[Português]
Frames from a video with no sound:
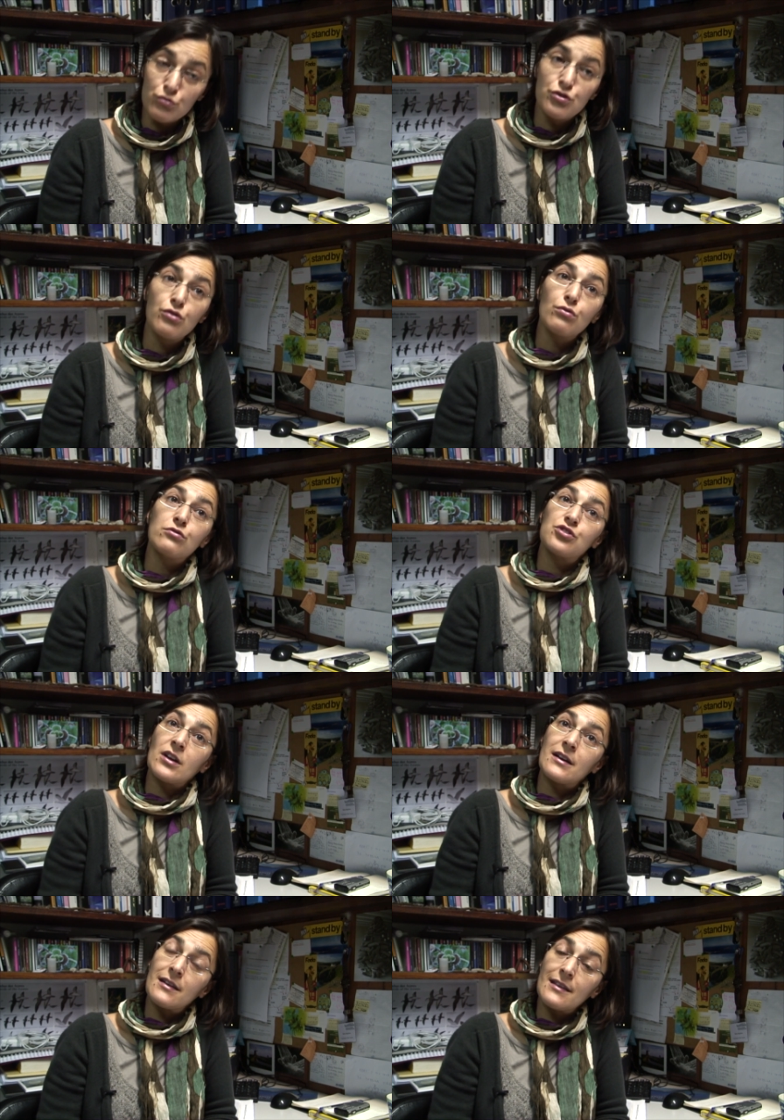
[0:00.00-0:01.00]
Os adultos
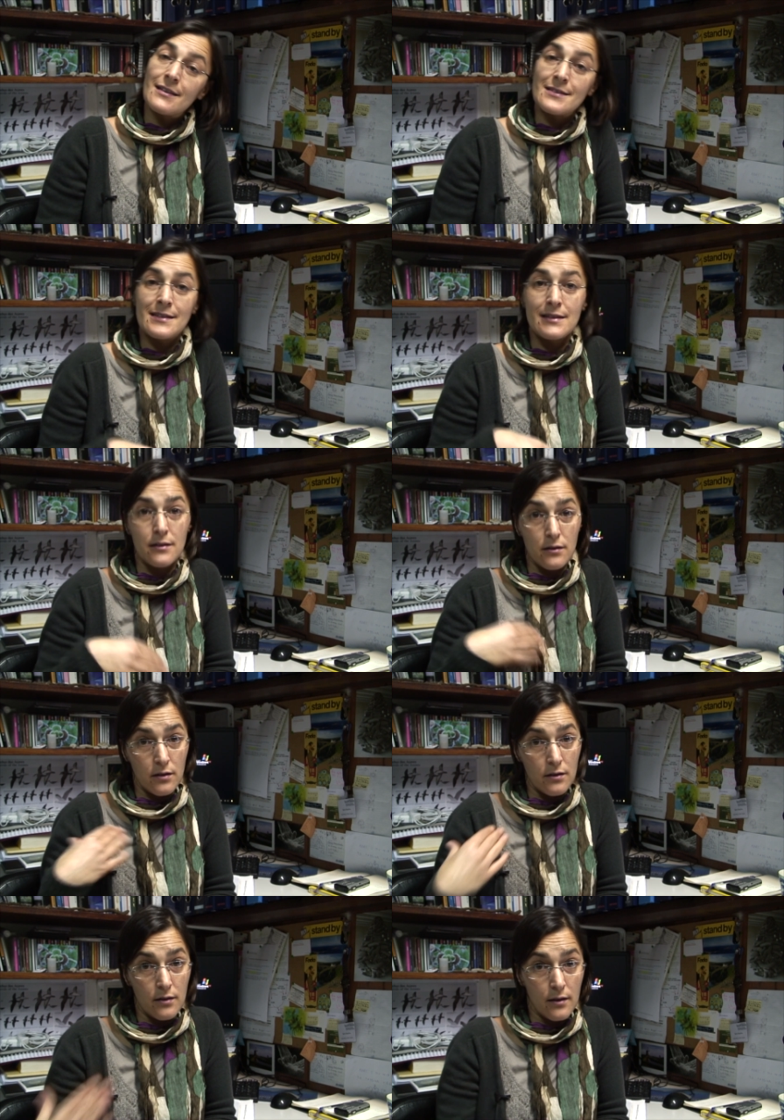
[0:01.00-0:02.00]
acredita-se que
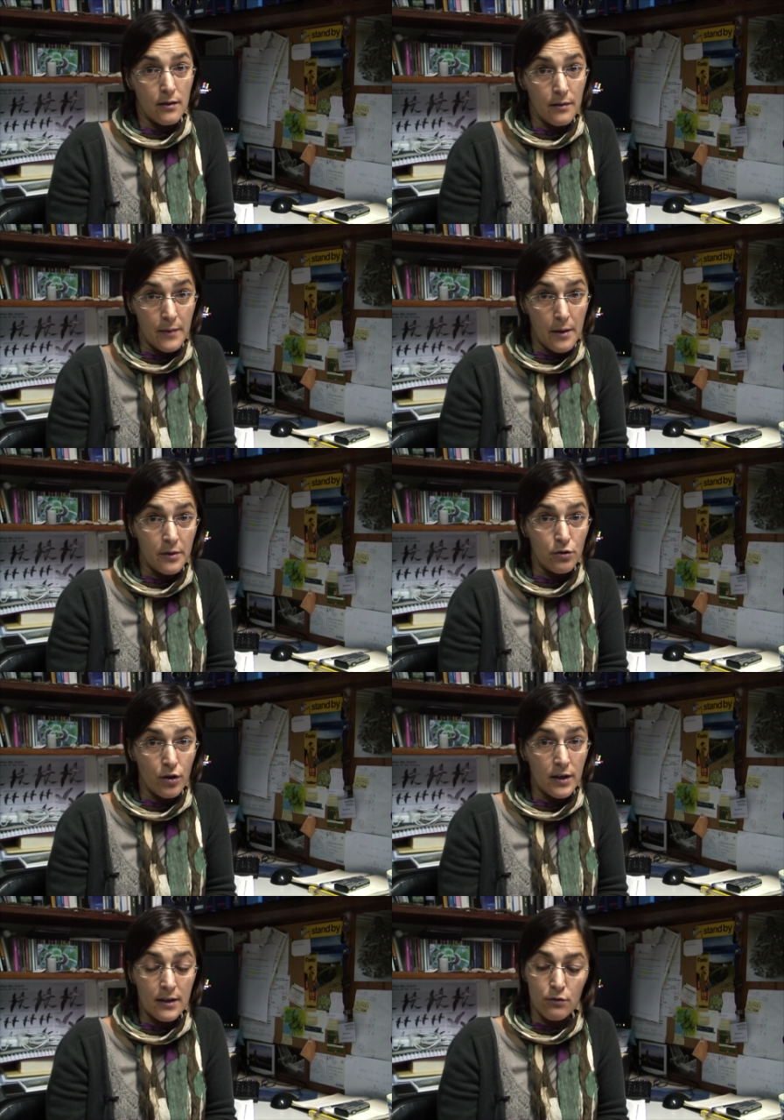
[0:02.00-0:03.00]
uh,
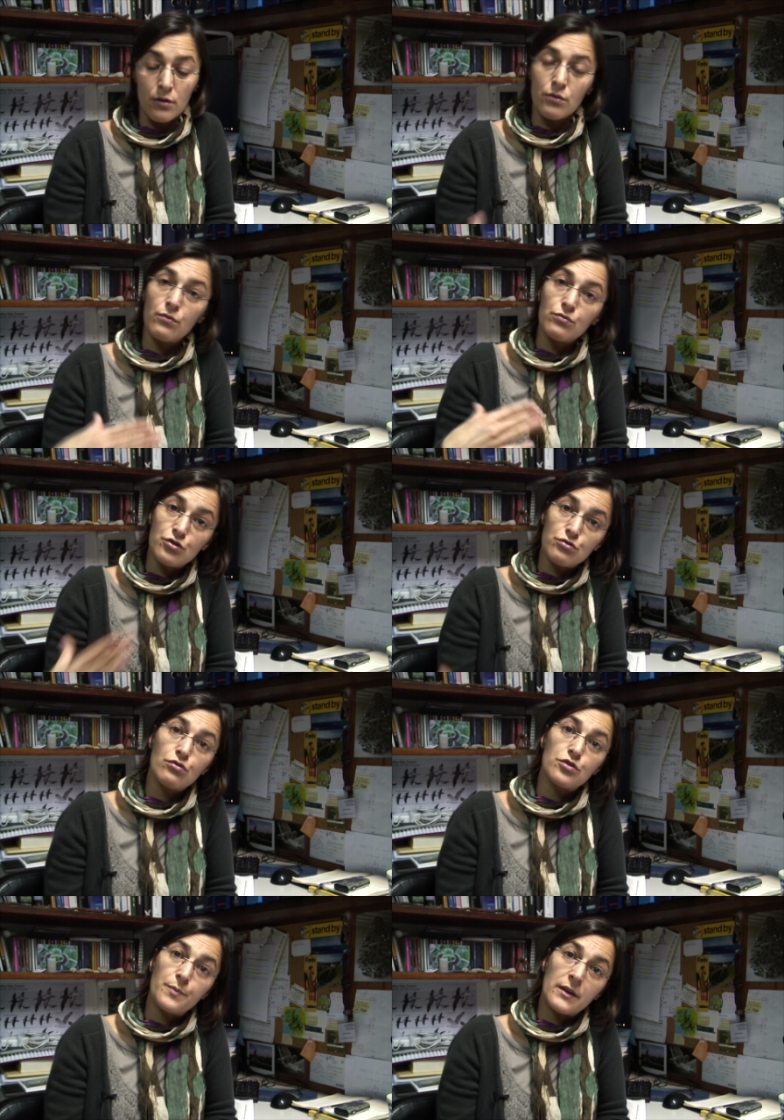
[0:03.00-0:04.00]
abandonem os
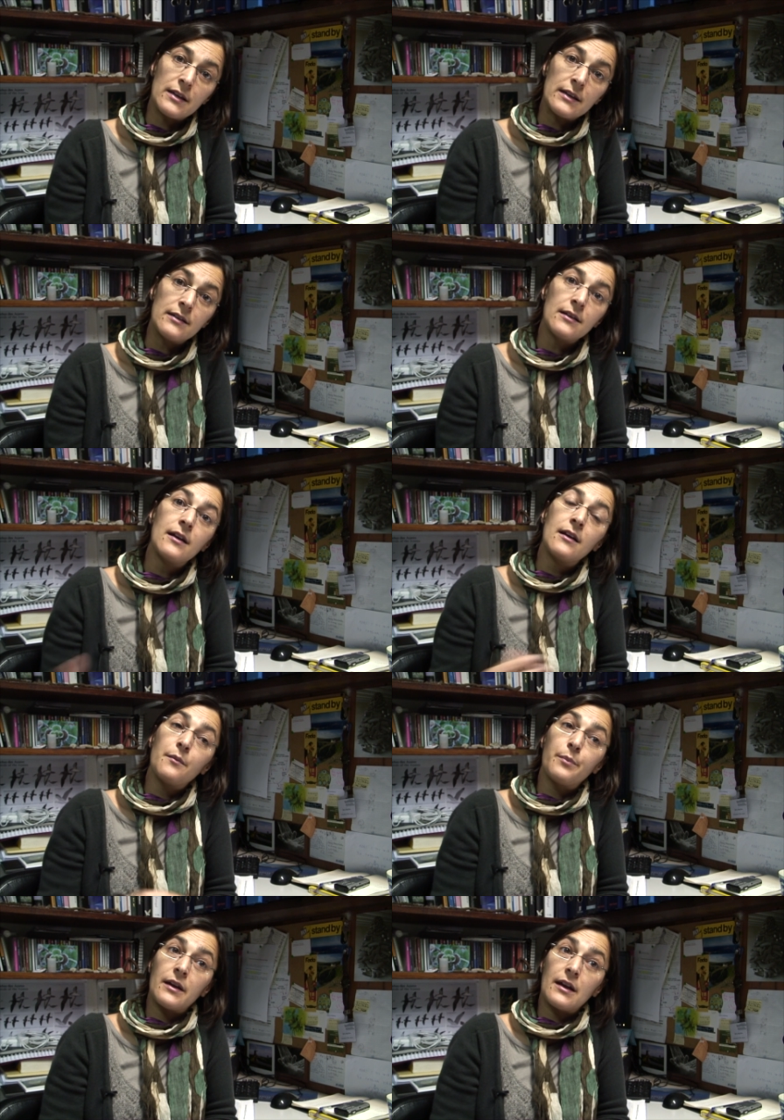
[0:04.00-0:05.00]
Açores para ir
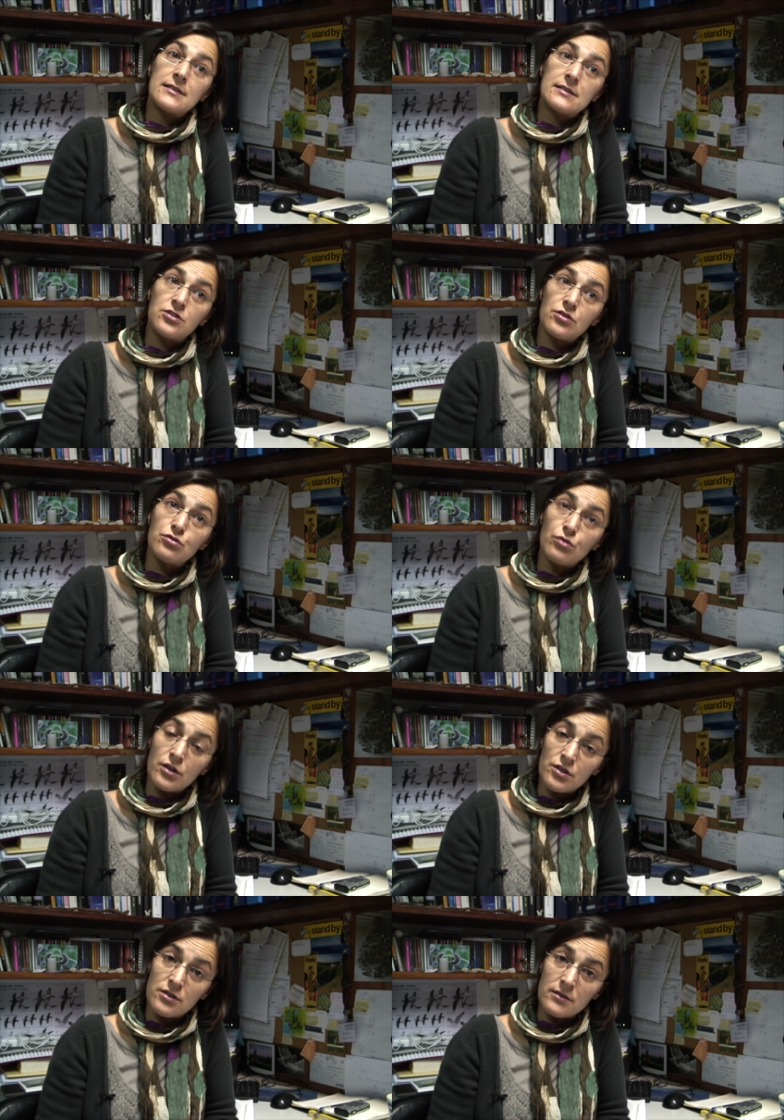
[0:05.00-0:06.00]
para as
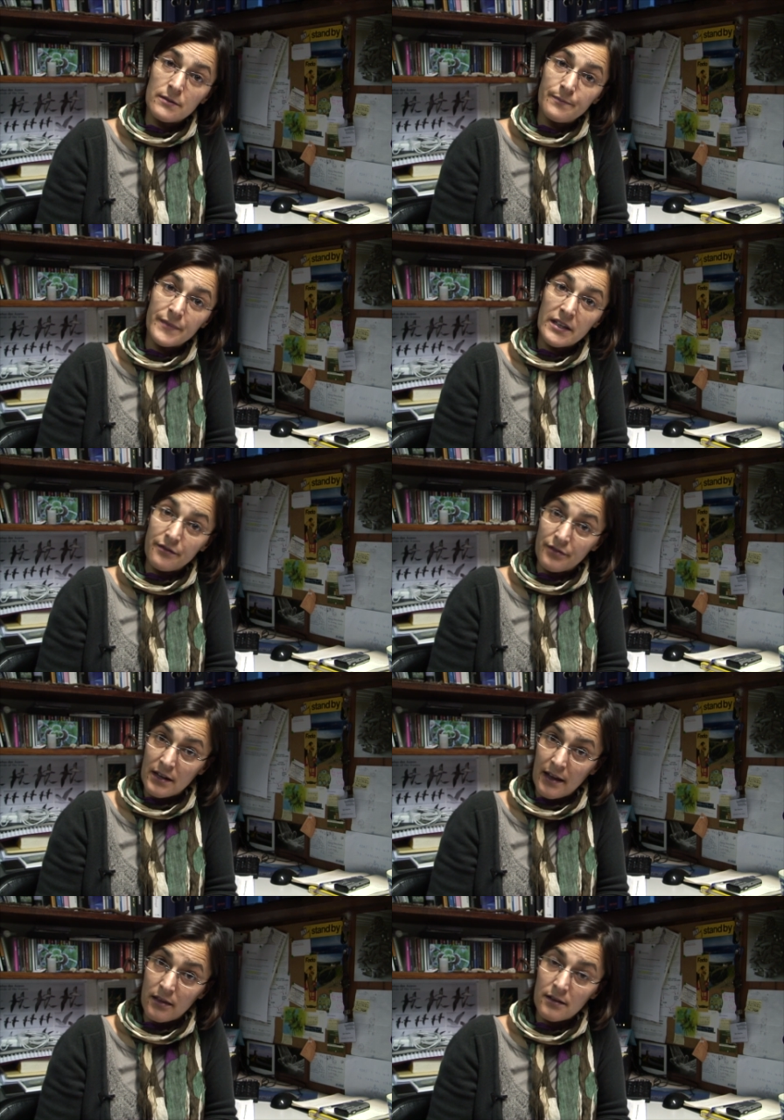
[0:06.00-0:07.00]
zonas de, de
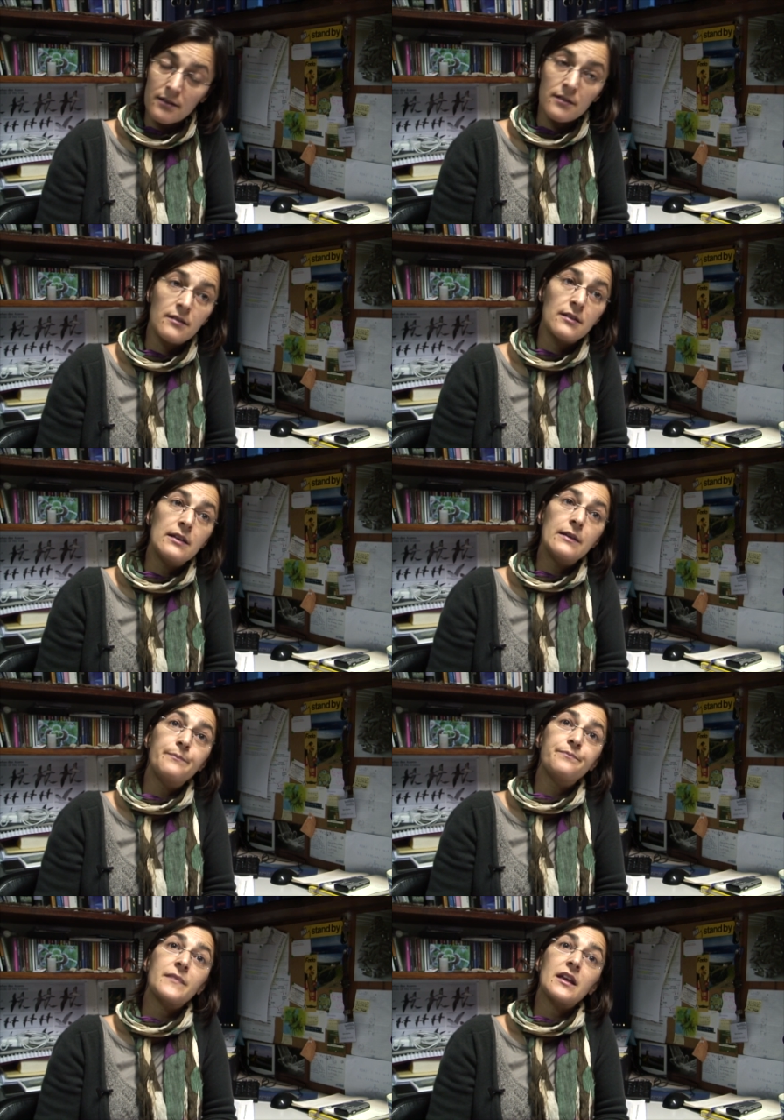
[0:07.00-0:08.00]
invernada e,
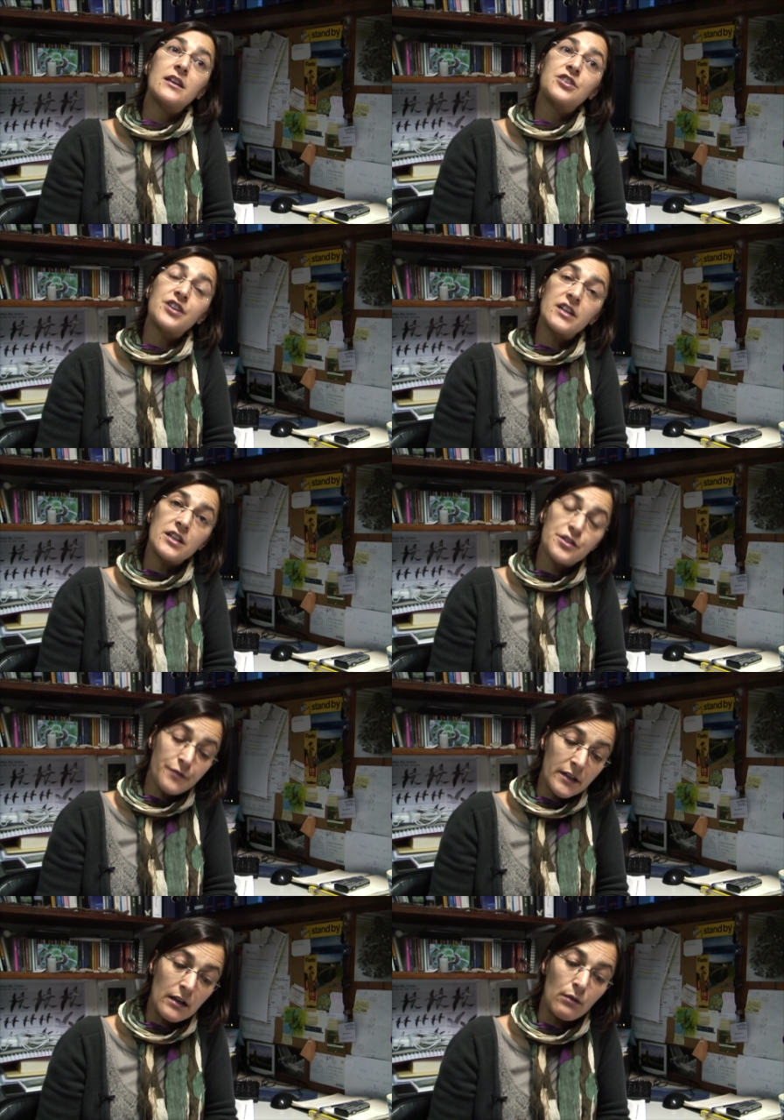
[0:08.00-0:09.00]
e, as crias
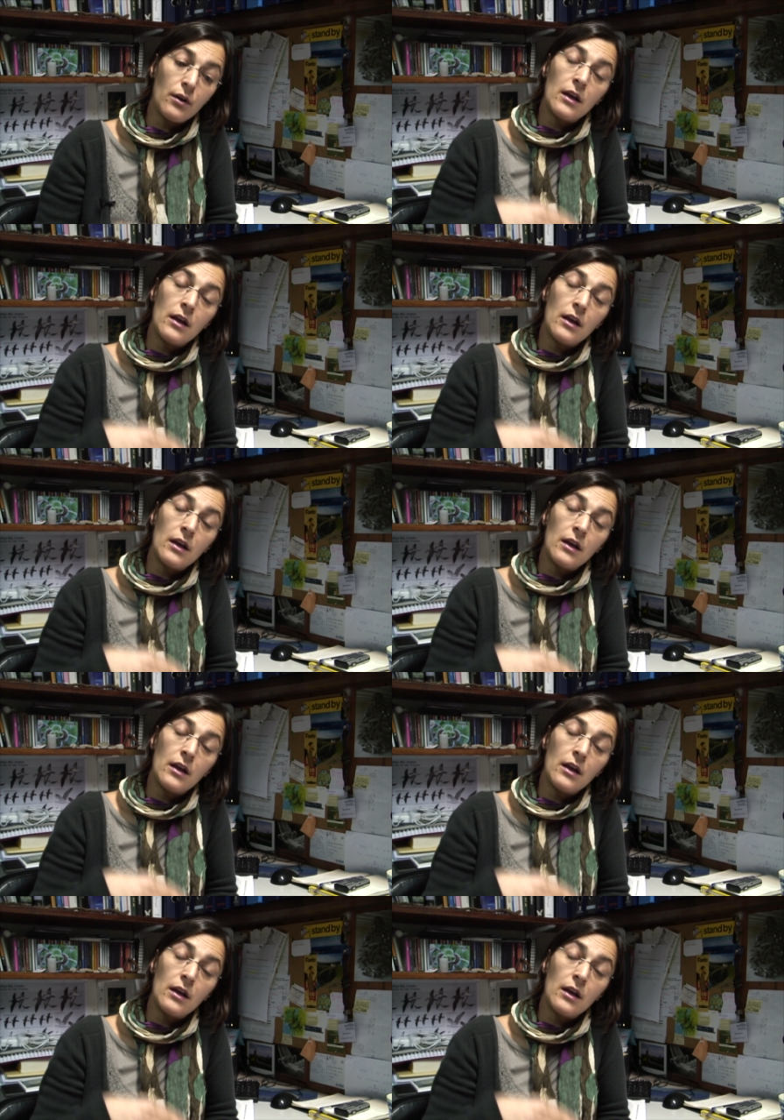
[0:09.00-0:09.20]
ficam